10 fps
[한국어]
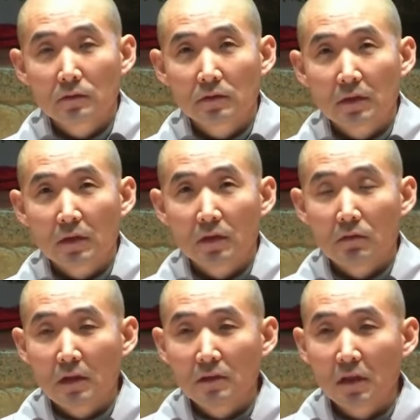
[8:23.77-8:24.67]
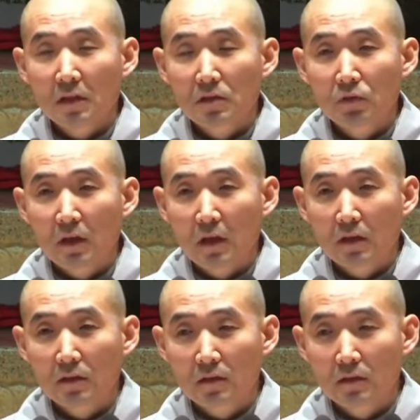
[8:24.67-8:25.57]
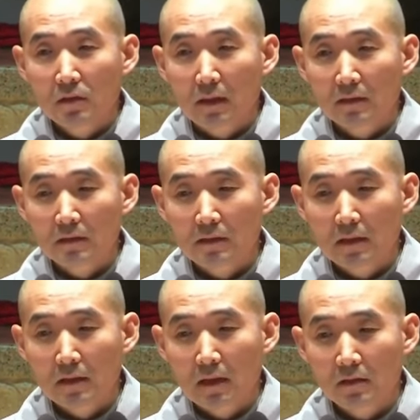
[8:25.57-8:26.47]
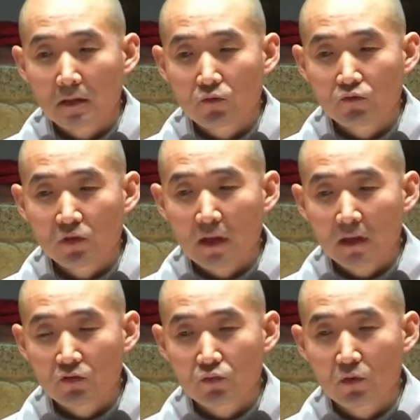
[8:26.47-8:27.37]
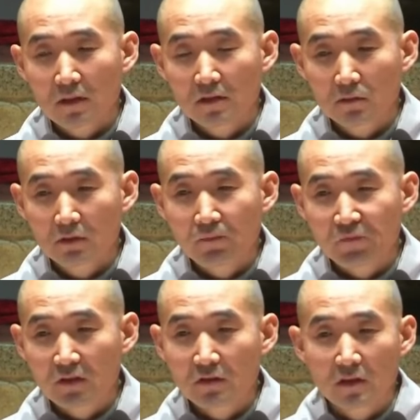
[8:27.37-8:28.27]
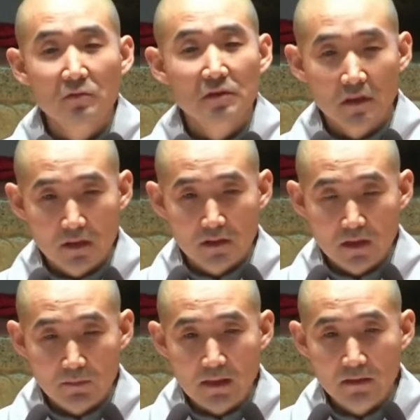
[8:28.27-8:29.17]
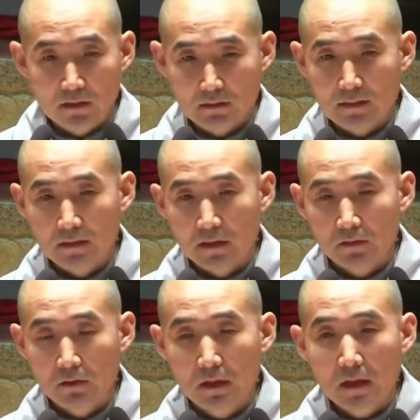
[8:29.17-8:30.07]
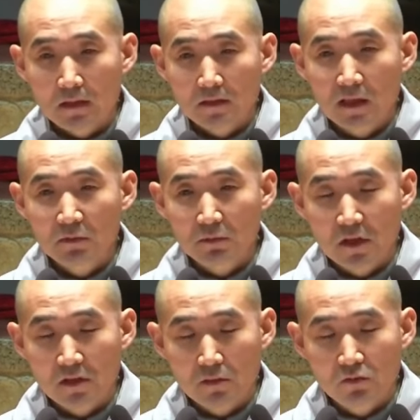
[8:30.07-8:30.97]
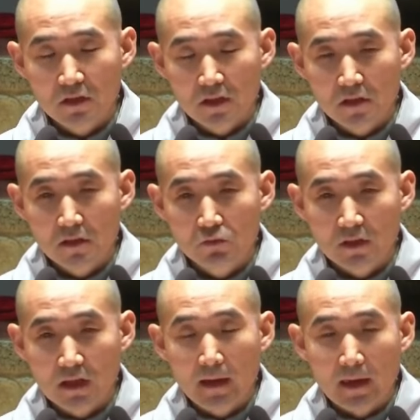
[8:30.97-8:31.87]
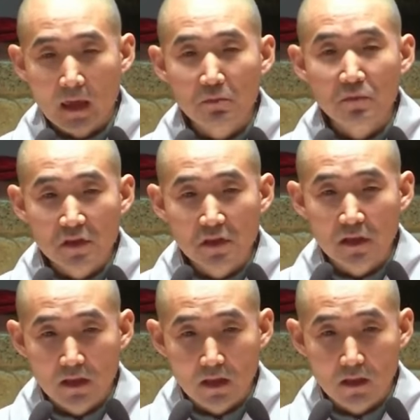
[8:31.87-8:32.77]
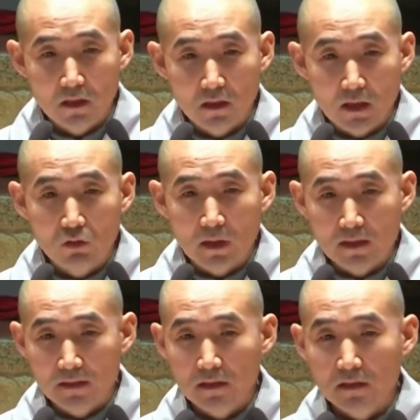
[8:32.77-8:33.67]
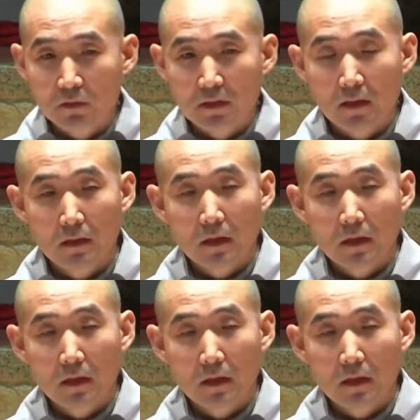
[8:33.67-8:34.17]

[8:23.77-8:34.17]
이제 영화 흥행 이후에 여러 가지 얘기가 있는데 그 중에 한 가지 주목할 점은 저는 젊은 세대들의 반응인 것 같아요. 20, 30대 젊은 세대들을 우리가 MG 세대라고 말 하지 않습니까?